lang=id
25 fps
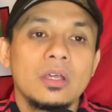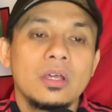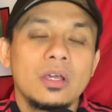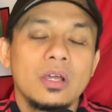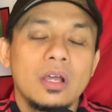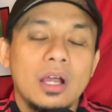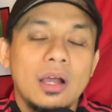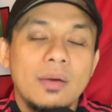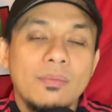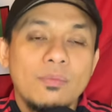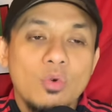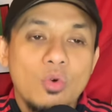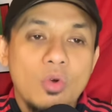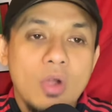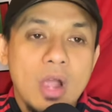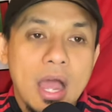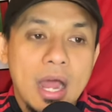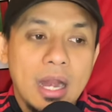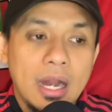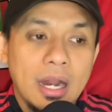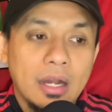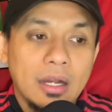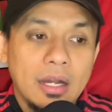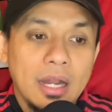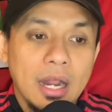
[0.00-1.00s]

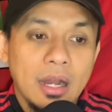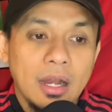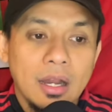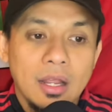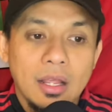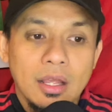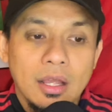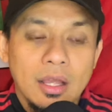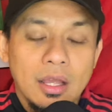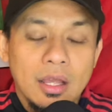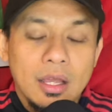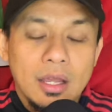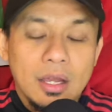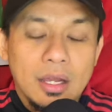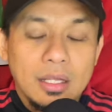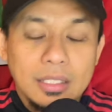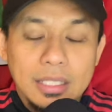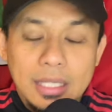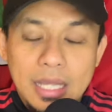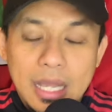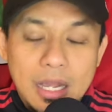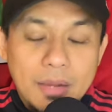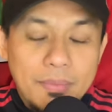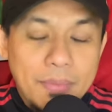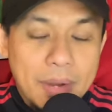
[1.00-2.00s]
kebugaran dan
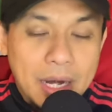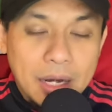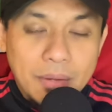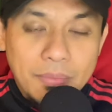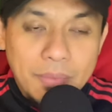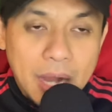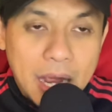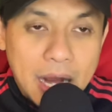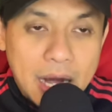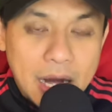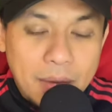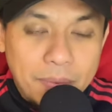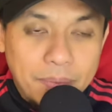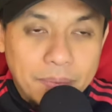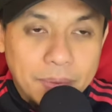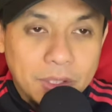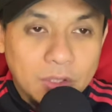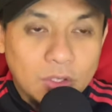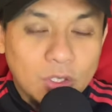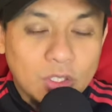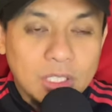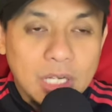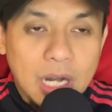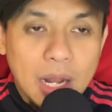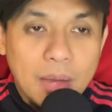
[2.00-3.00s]
ketika kemarin menghadapi
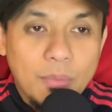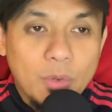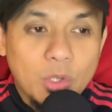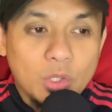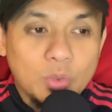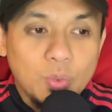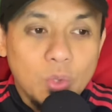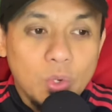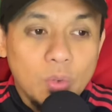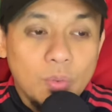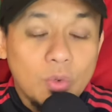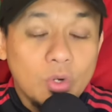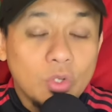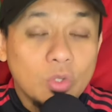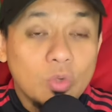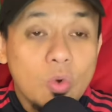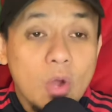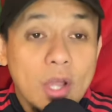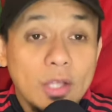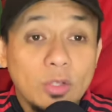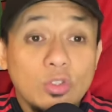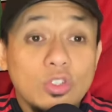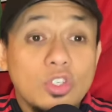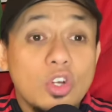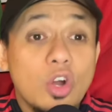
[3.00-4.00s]
Tottenham Hotspur menurut
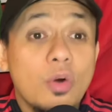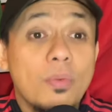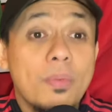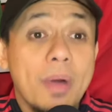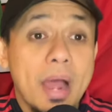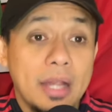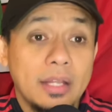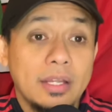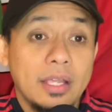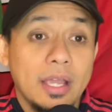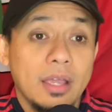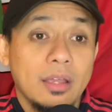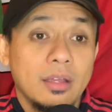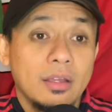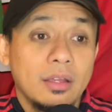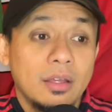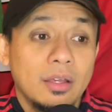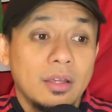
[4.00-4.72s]
gue itu jawabannya